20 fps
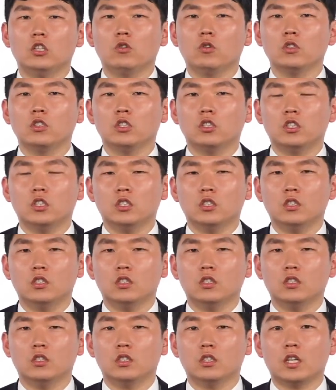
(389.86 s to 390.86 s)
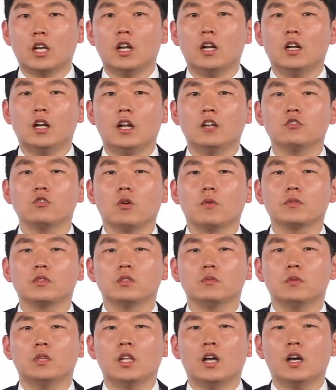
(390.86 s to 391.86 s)
이루어질지는 잘 알 수
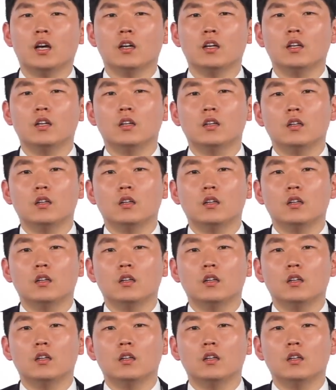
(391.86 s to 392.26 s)
없습니다.